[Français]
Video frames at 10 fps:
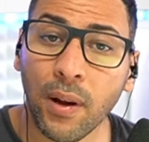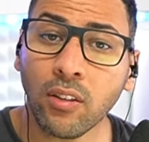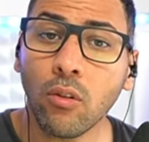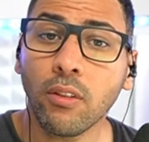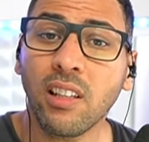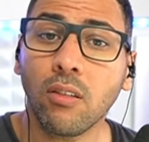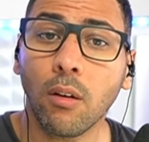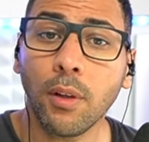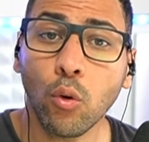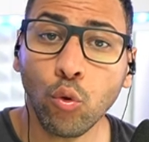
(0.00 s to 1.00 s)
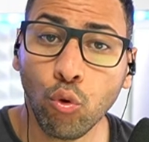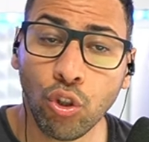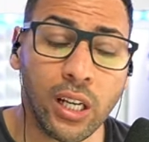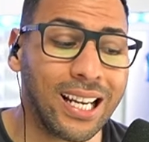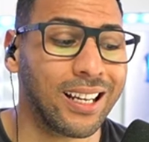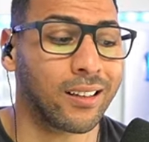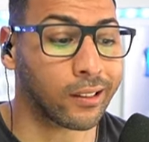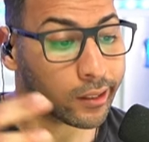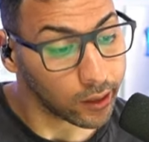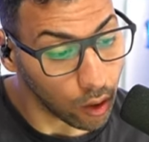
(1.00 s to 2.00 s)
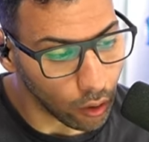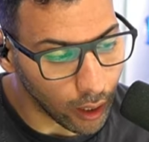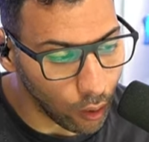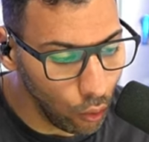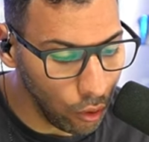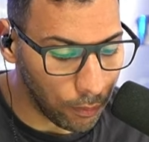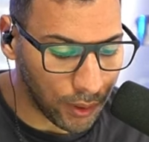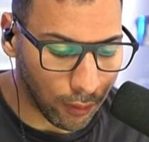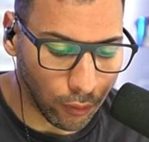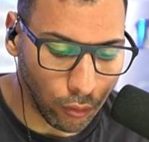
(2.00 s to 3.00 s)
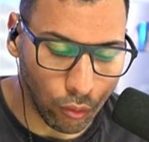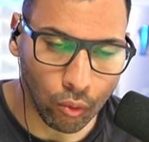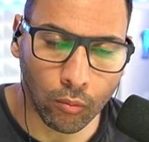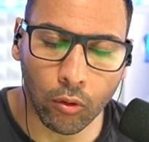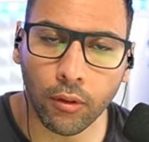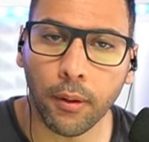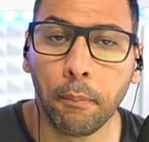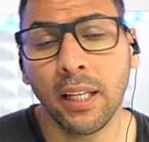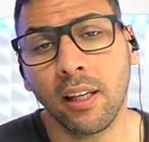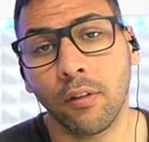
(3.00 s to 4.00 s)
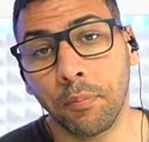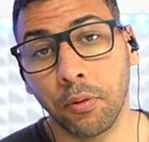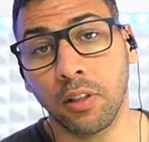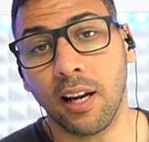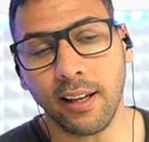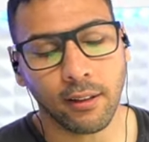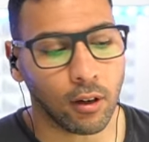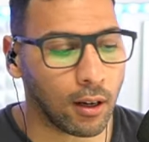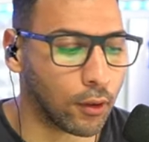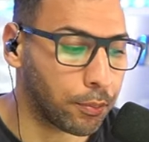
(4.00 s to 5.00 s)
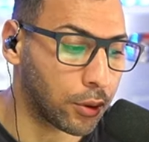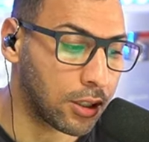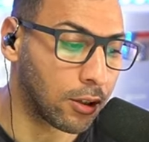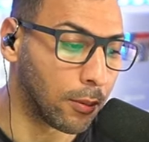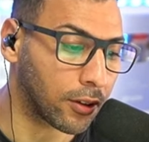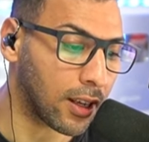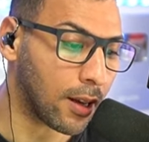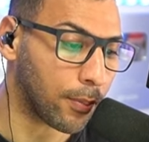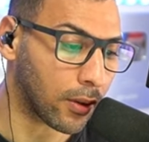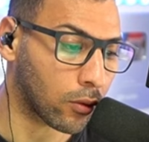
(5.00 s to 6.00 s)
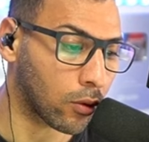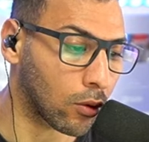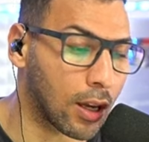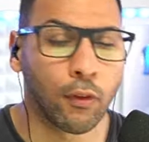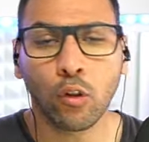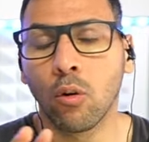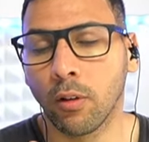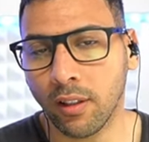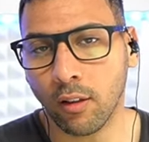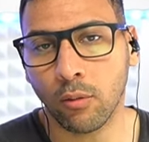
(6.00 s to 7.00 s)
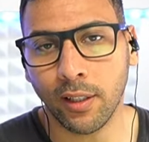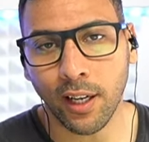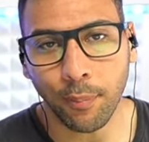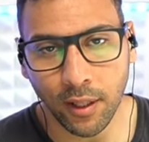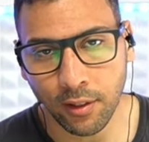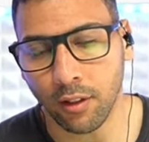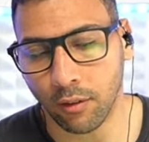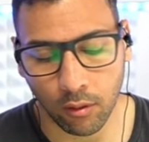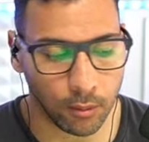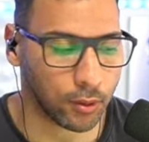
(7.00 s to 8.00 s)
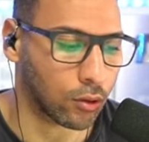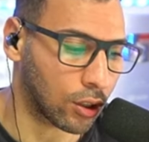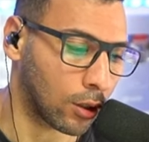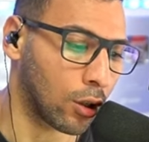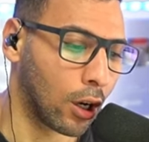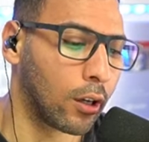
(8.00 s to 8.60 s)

Passons désormais au sujet euh, scandaleux. Bienvenue tout le monde. Mettez votre petit like, voilà, votre petit commentaire parce que et votre commentaire de manière pertinente, voilà, parce que j'ai